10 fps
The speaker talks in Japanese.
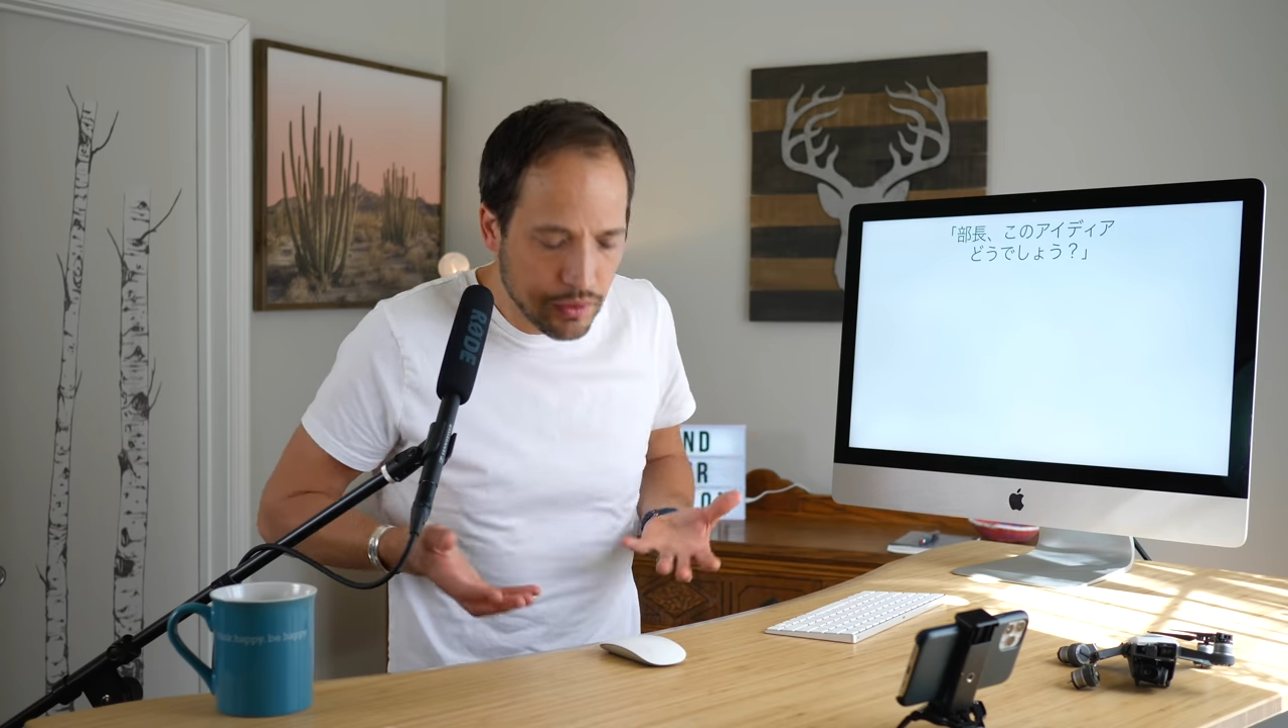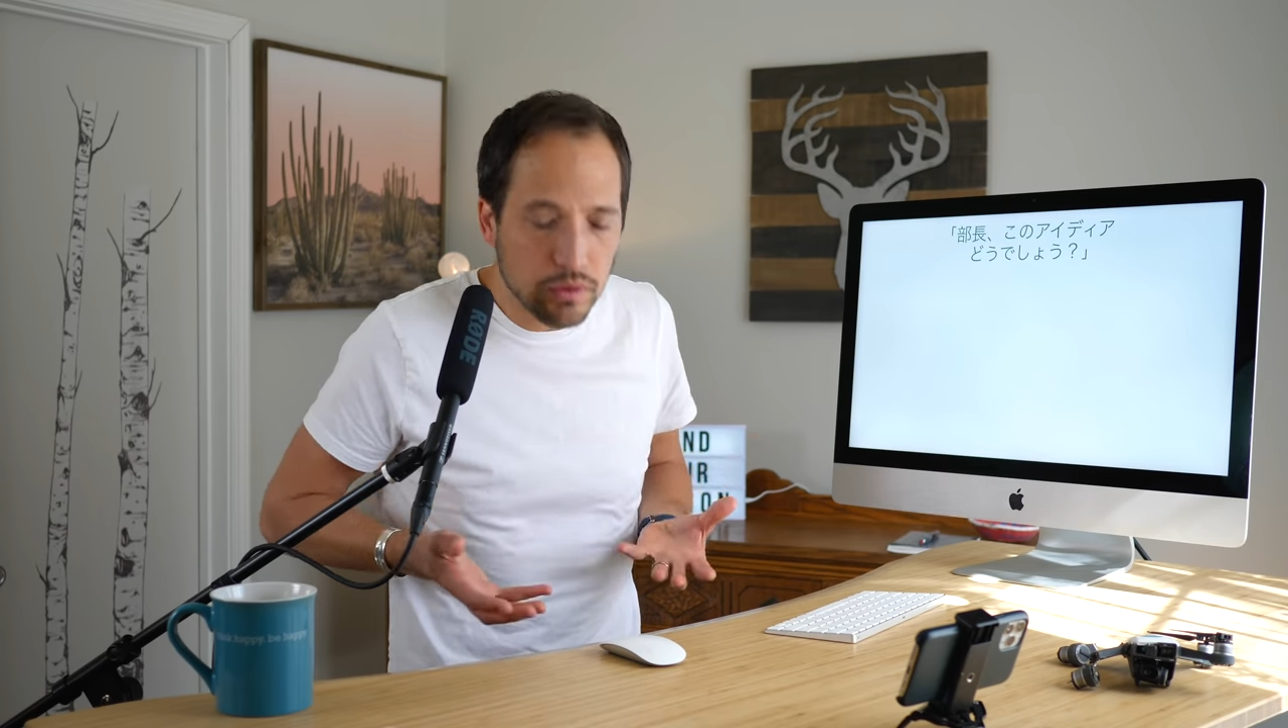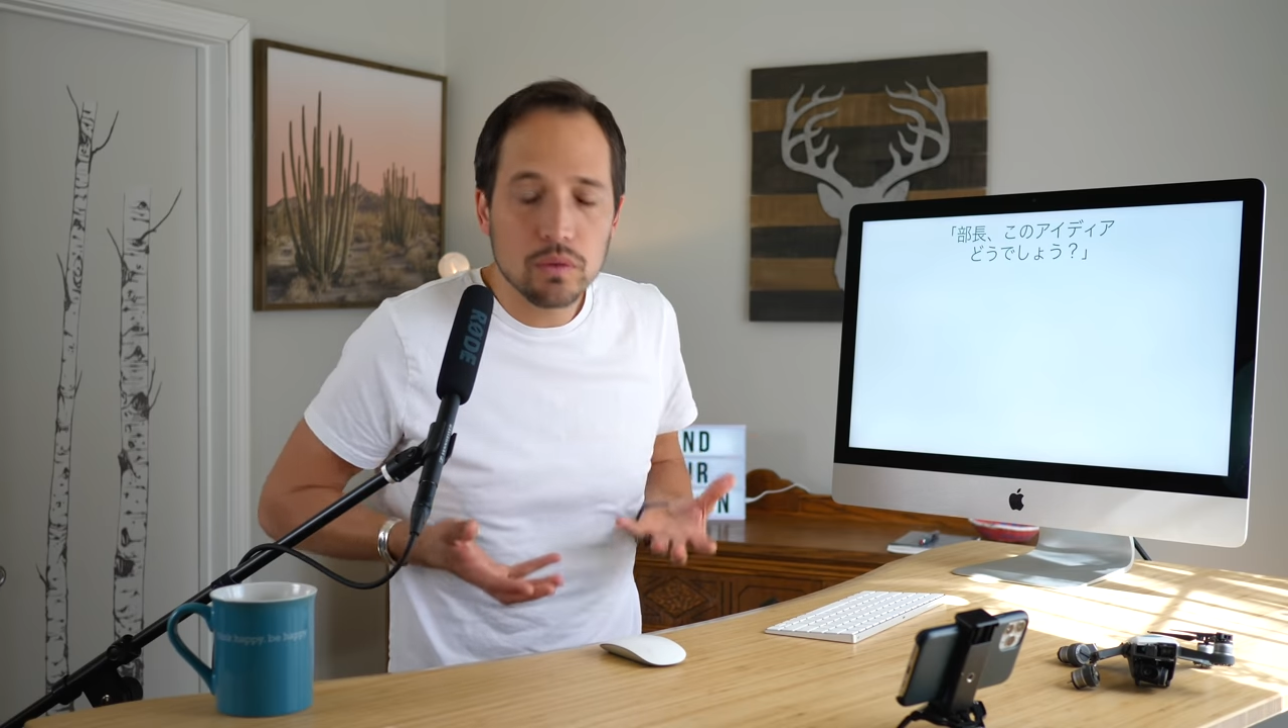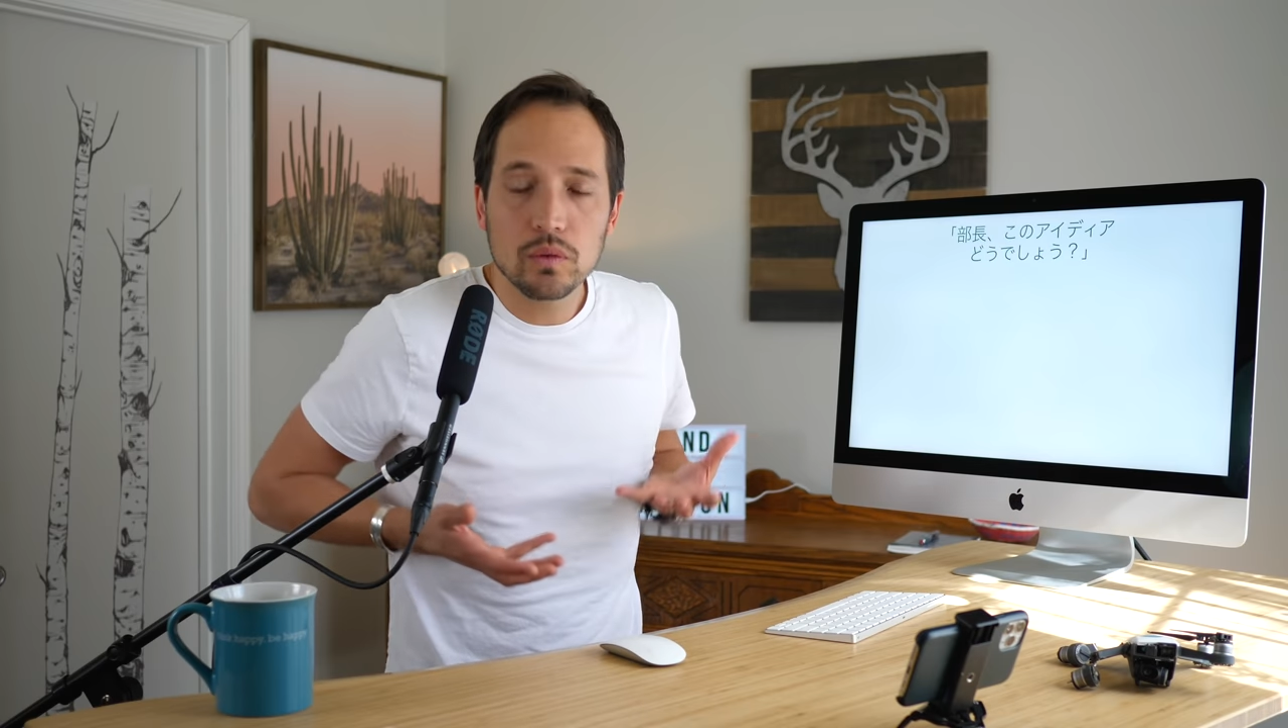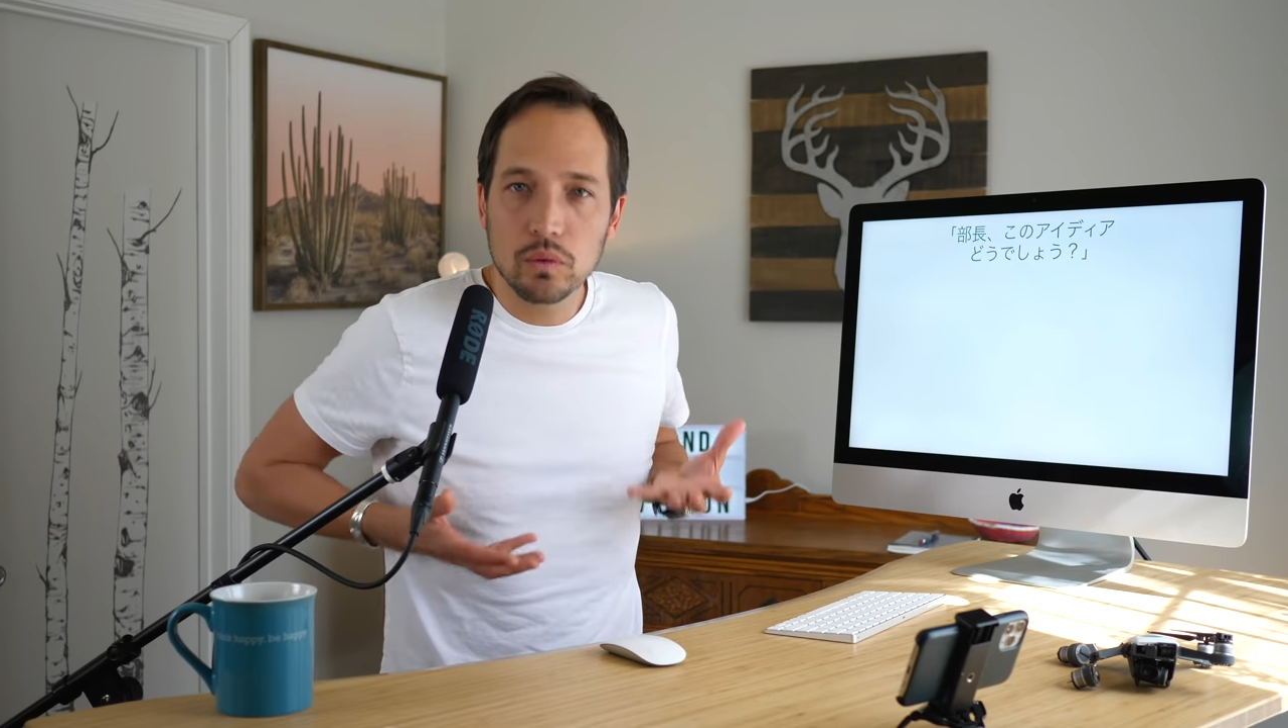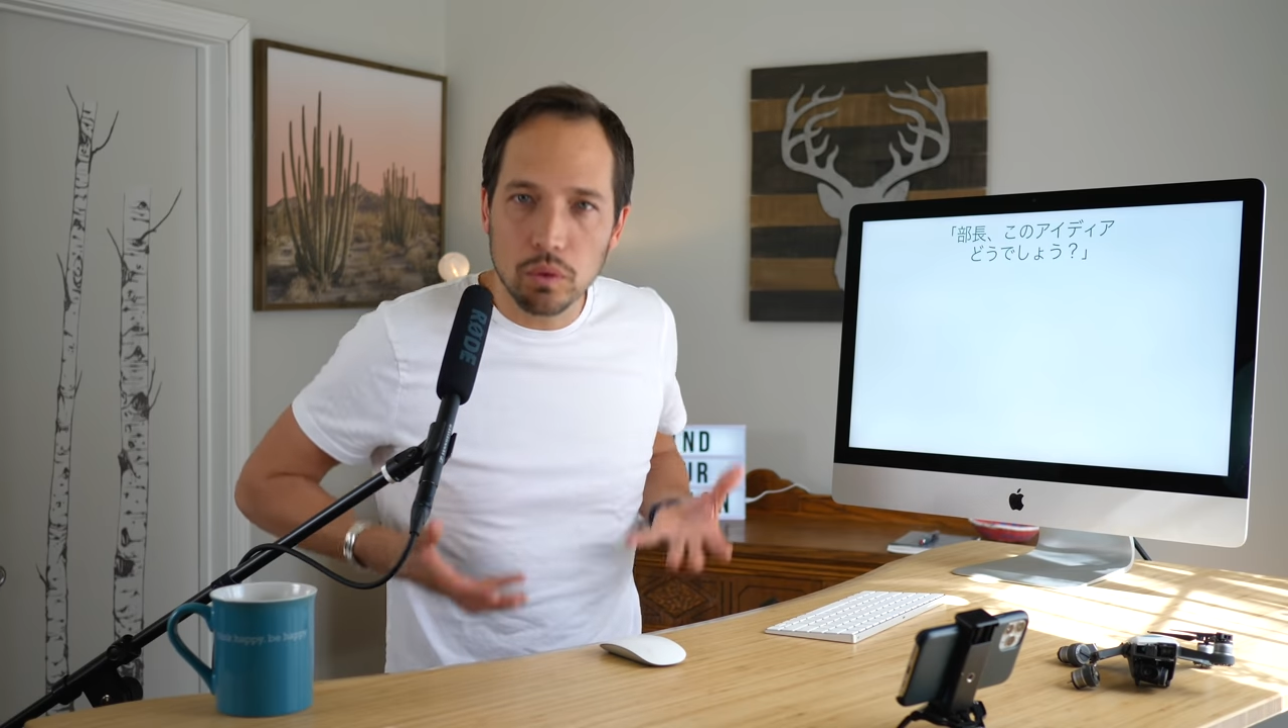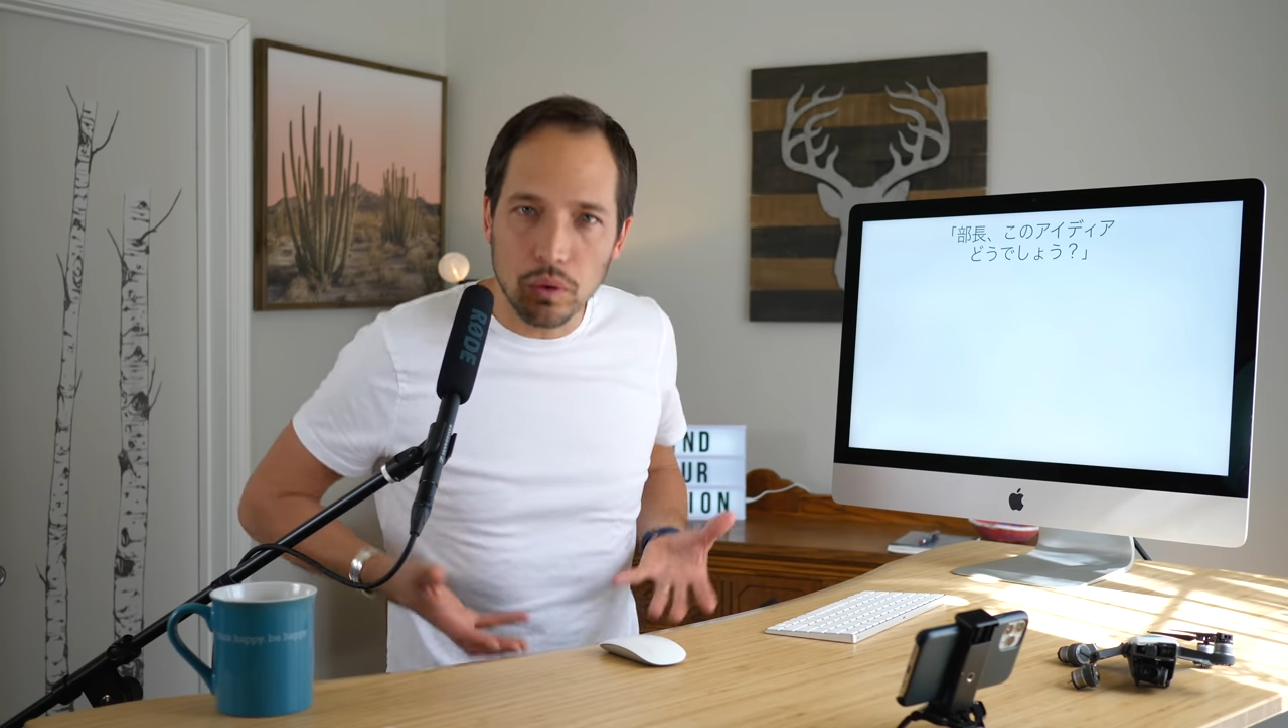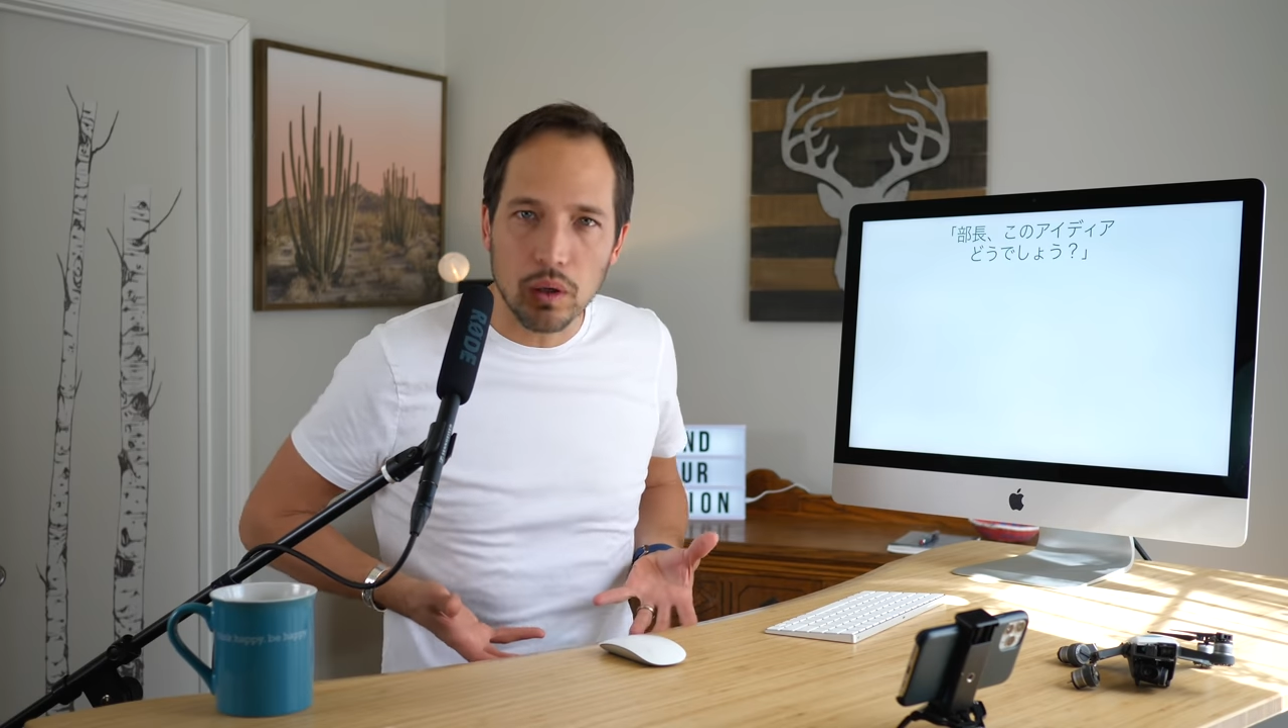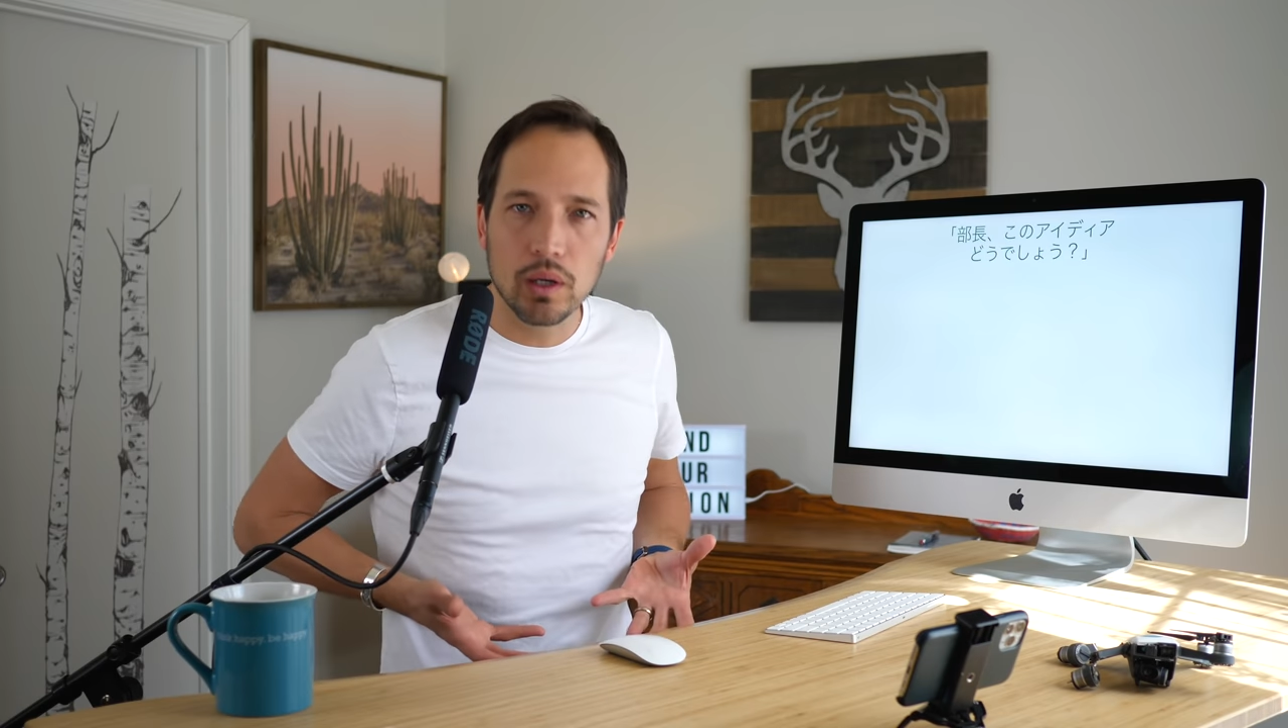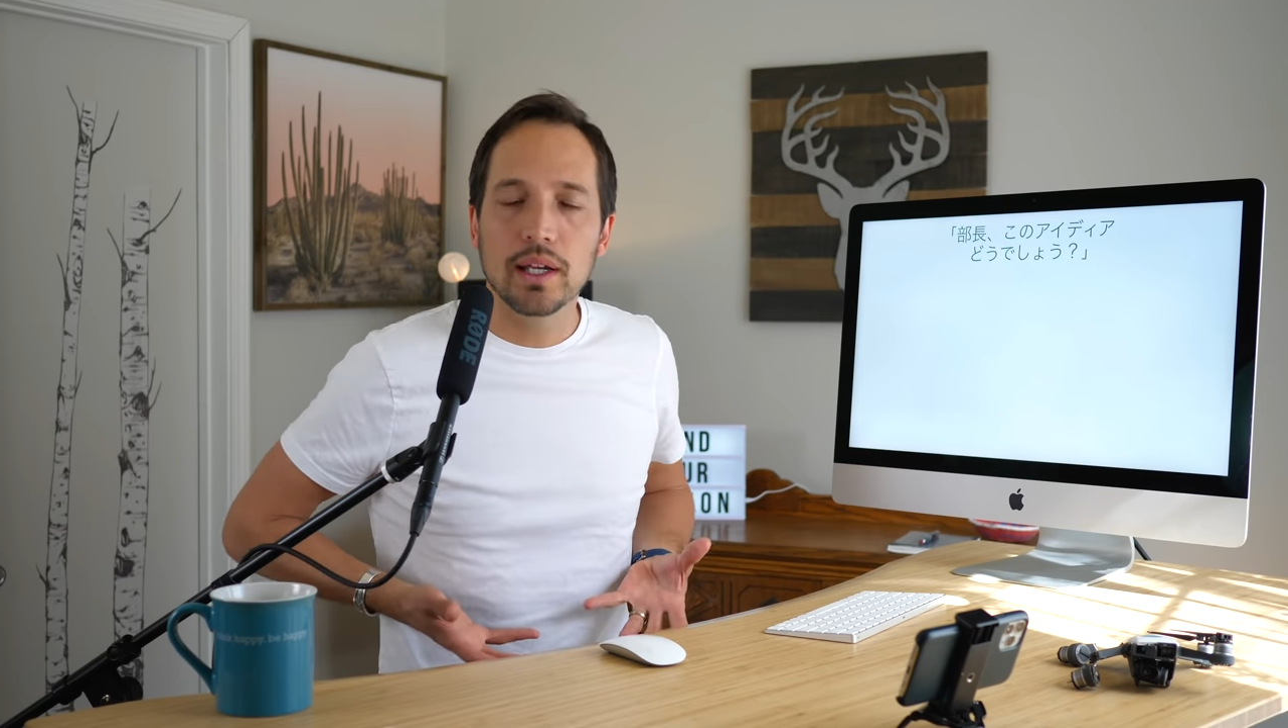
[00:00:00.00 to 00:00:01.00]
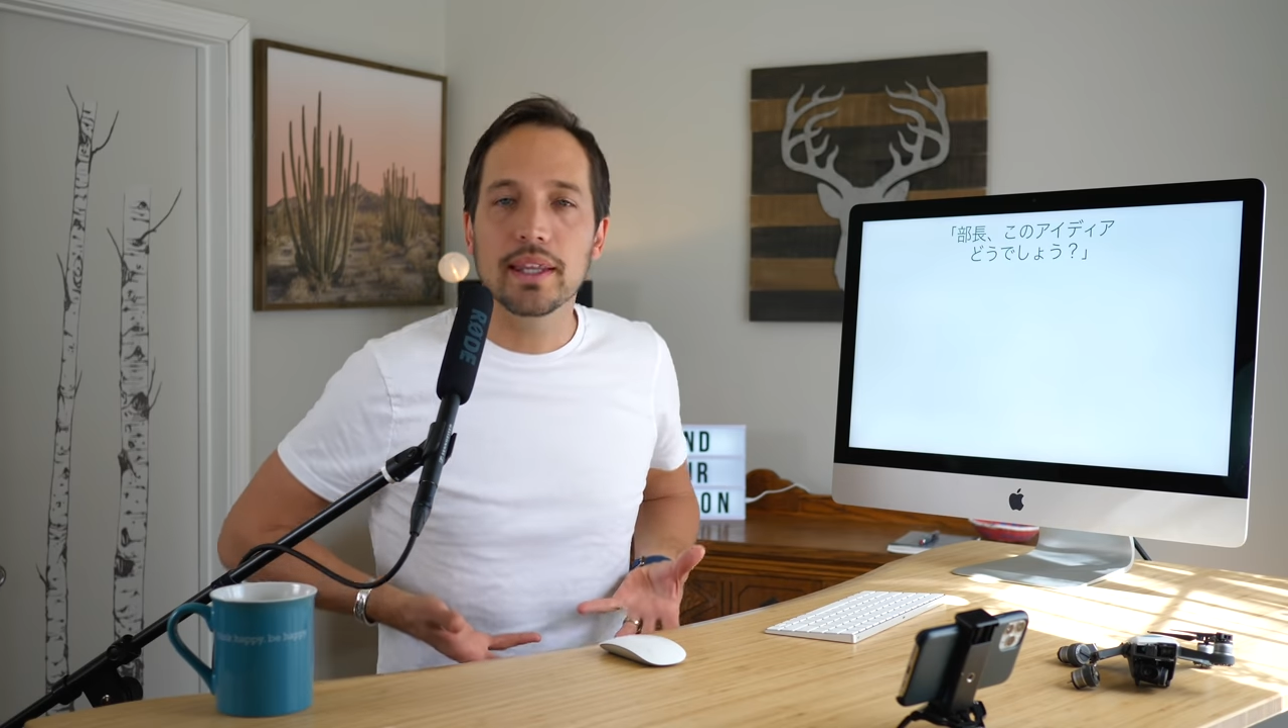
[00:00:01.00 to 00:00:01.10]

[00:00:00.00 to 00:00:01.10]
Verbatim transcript: とと、